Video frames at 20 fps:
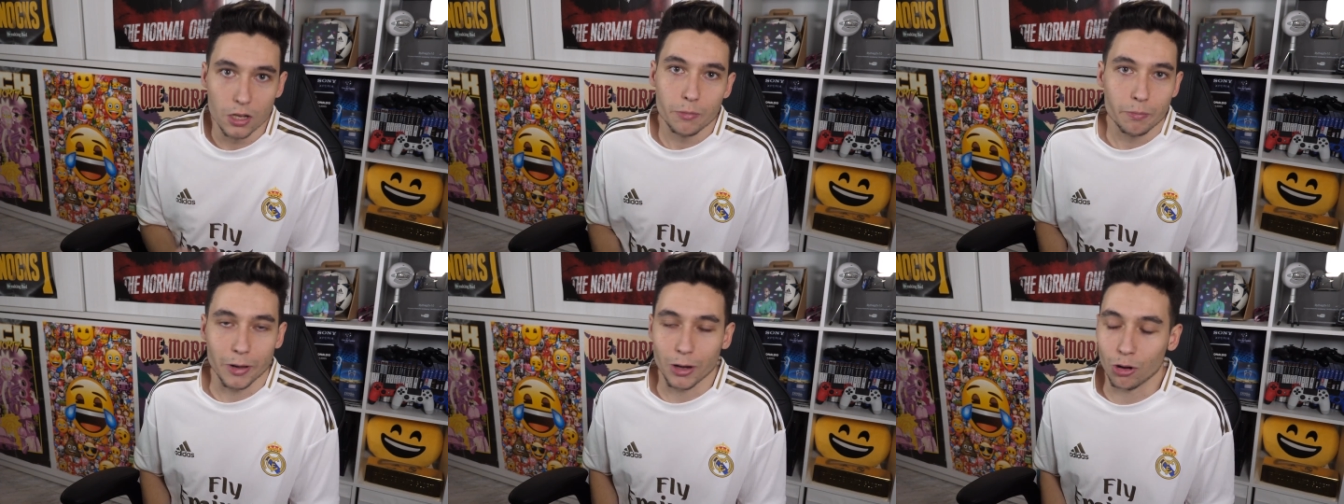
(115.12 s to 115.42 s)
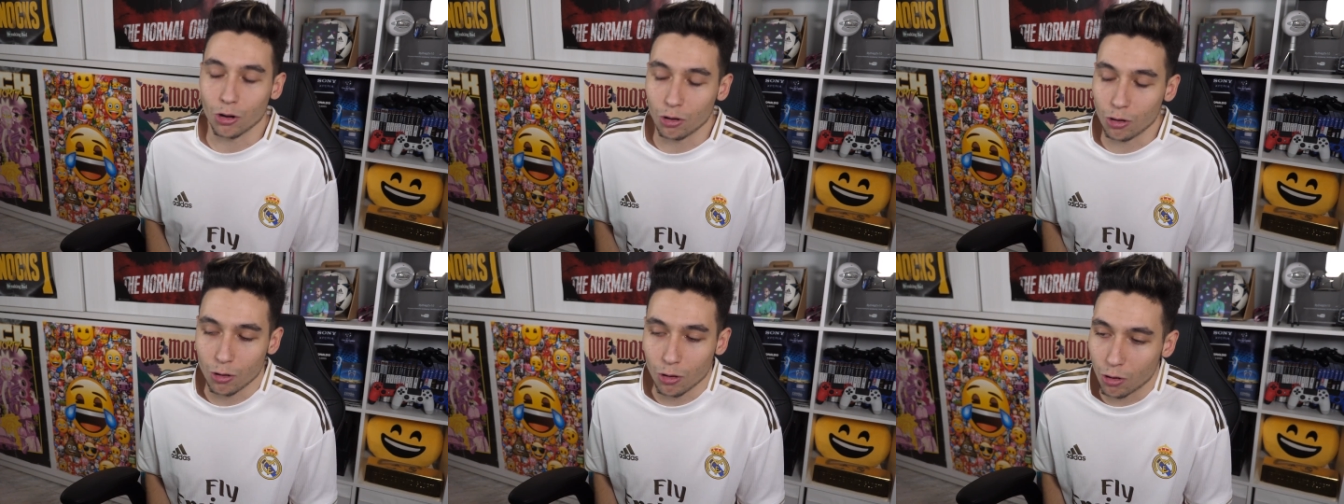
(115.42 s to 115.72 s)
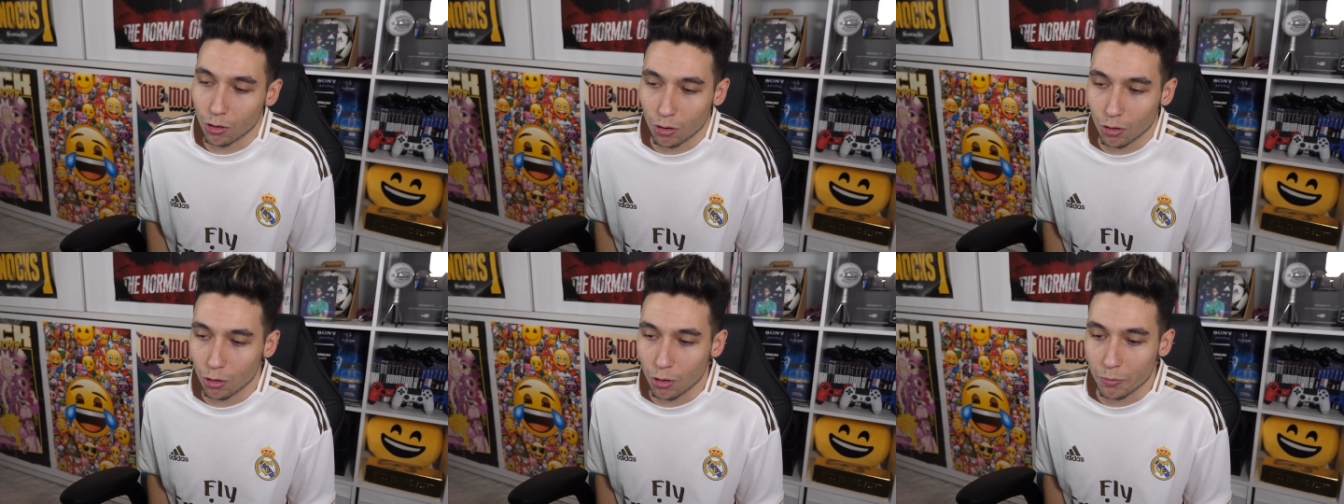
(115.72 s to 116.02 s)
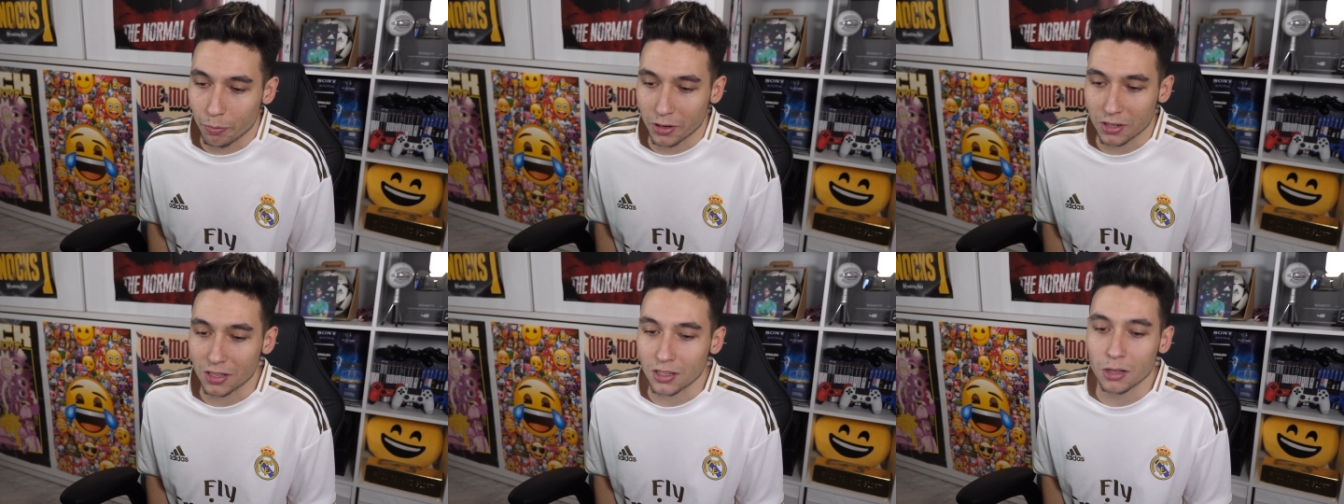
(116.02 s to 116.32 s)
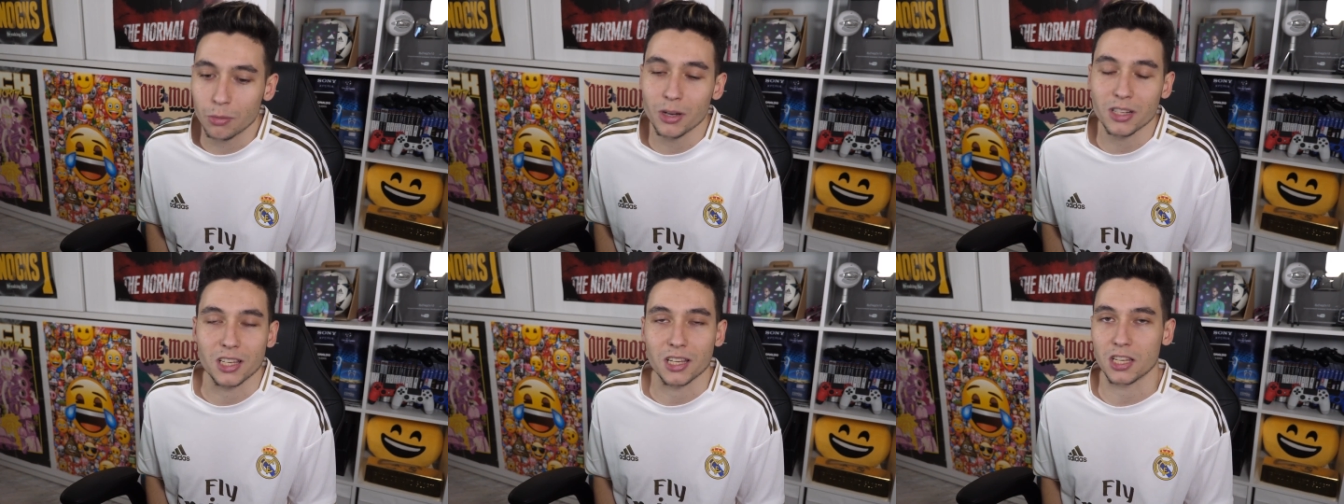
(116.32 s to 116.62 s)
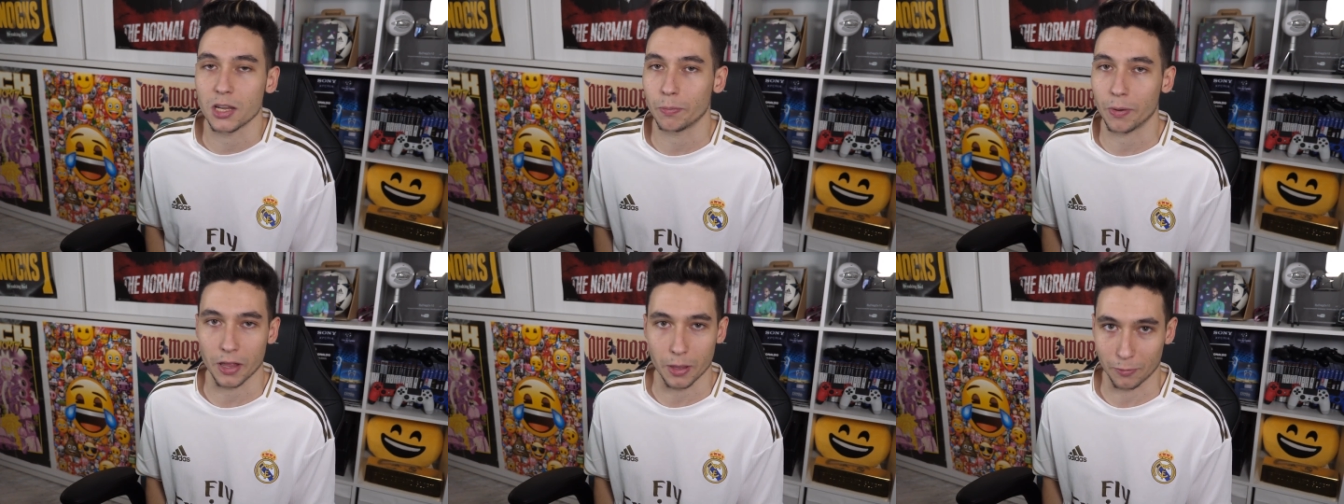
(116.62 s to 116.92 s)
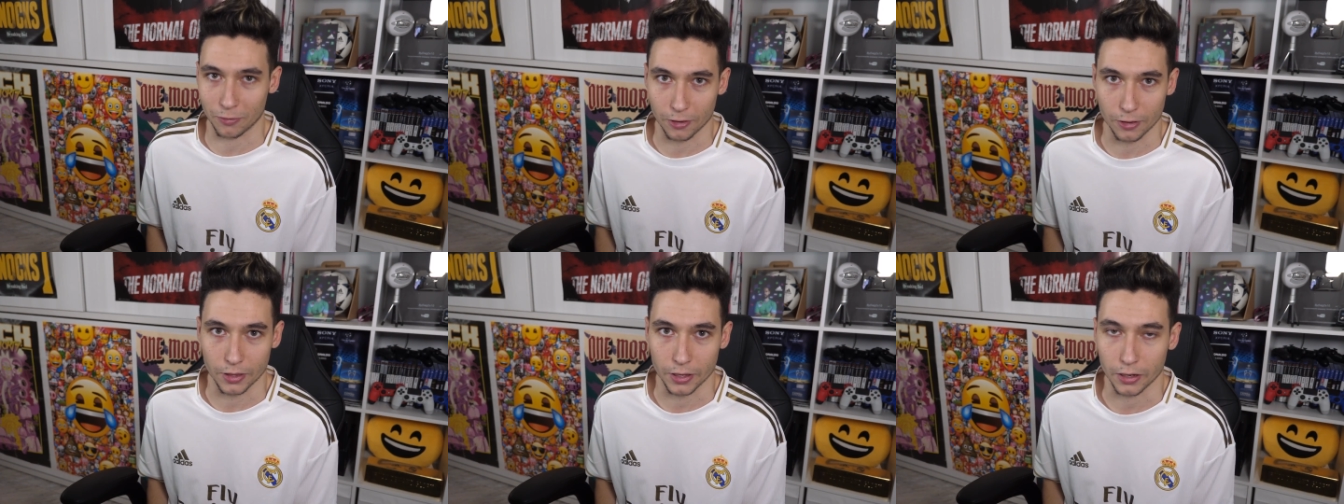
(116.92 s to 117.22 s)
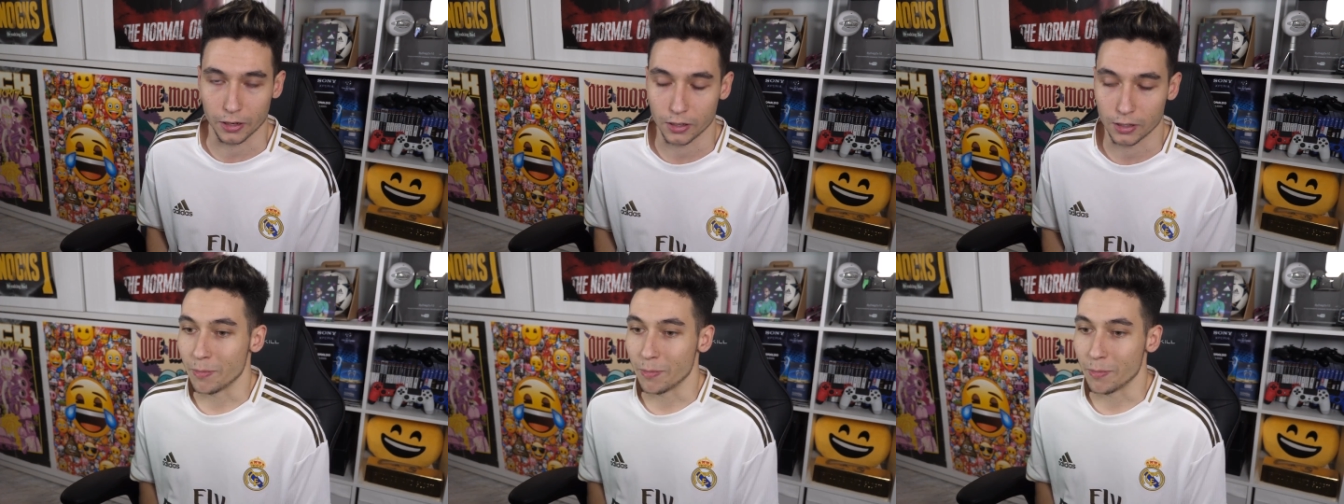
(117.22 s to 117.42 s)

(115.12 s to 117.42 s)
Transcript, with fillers: pero lo, imprescindible es que sepa defender.